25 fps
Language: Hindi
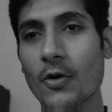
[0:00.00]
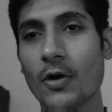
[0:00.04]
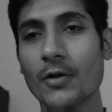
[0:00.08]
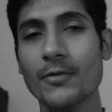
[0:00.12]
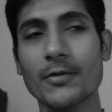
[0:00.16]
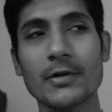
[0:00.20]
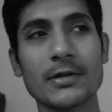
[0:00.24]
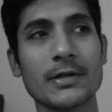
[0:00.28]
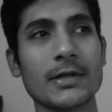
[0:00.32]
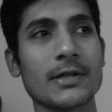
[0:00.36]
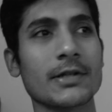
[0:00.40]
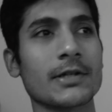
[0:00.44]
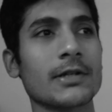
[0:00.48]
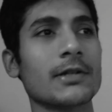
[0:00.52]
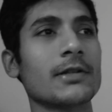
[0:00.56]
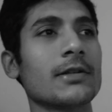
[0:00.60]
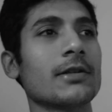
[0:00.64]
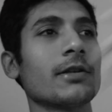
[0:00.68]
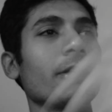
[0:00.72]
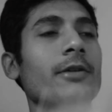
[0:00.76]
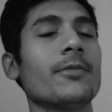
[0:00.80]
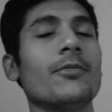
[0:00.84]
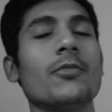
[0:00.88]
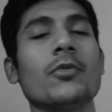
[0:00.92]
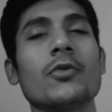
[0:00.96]
कॉन्वर्जेसन
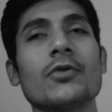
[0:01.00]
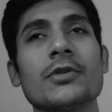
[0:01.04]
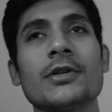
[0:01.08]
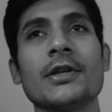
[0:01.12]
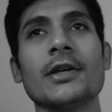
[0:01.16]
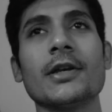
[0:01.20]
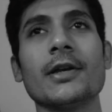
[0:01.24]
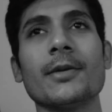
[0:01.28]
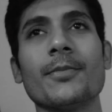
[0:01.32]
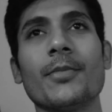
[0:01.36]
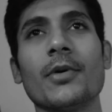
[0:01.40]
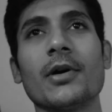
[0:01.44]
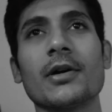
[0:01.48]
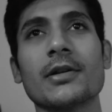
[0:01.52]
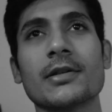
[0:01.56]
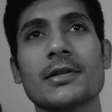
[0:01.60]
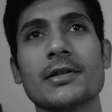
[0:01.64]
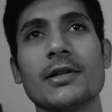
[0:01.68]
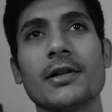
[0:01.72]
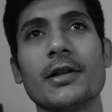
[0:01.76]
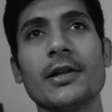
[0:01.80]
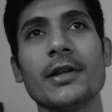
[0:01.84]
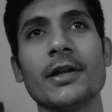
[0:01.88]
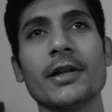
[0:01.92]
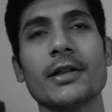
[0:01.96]
से मुझे
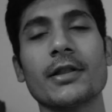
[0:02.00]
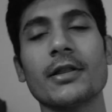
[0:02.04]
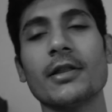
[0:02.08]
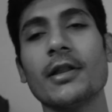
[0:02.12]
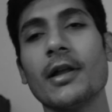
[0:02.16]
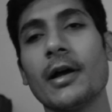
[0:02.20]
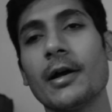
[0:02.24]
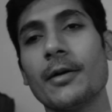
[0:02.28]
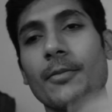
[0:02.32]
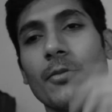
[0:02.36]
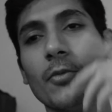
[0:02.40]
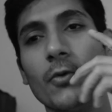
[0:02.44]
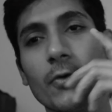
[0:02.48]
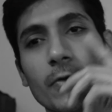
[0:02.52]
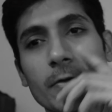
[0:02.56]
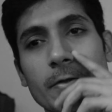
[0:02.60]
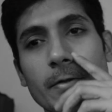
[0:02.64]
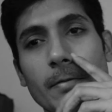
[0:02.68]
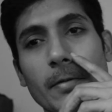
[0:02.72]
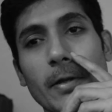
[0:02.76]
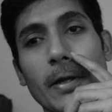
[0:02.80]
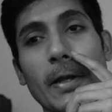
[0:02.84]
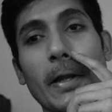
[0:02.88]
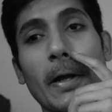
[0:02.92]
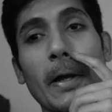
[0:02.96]
पर्सनली इतना
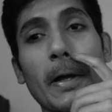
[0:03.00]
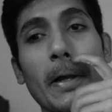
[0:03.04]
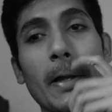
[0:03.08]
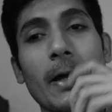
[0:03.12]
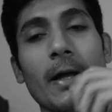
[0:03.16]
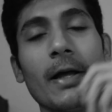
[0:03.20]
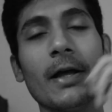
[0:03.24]
बूस्ट मिला